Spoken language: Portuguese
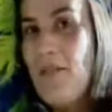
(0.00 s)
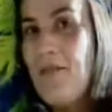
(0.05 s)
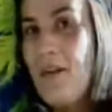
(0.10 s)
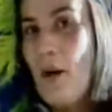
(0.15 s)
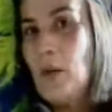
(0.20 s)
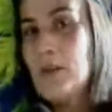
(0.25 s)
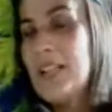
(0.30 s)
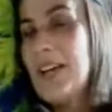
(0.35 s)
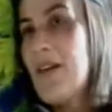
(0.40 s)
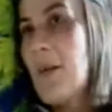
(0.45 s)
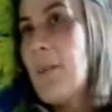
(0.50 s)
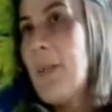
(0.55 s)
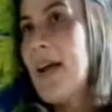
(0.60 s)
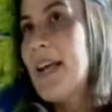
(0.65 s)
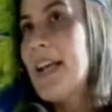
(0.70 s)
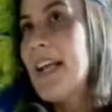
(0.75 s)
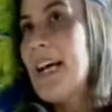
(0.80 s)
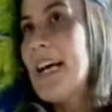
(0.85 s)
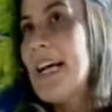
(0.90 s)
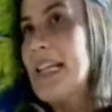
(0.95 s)
Faltava
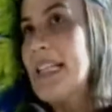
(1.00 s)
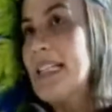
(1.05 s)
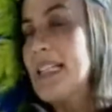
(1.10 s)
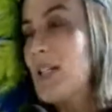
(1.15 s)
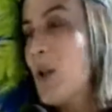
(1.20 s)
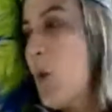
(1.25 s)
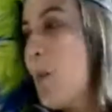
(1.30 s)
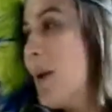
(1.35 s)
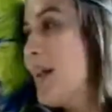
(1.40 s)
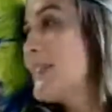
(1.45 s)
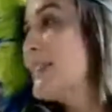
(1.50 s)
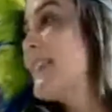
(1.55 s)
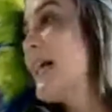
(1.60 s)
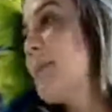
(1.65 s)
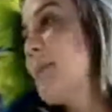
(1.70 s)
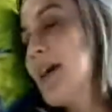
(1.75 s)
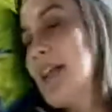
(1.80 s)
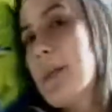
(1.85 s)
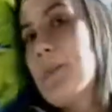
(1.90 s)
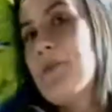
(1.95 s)
apenas uma
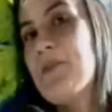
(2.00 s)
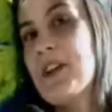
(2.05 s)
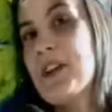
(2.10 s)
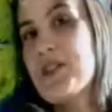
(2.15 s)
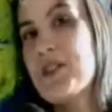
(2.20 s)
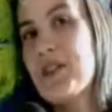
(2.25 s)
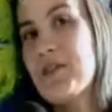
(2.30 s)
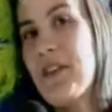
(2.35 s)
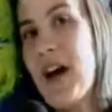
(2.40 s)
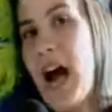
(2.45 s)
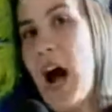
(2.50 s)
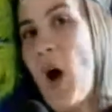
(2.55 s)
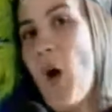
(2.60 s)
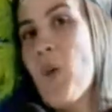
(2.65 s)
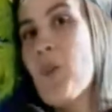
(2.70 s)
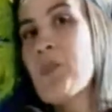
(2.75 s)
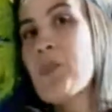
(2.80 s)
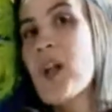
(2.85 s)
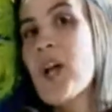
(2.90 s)
semana para o festival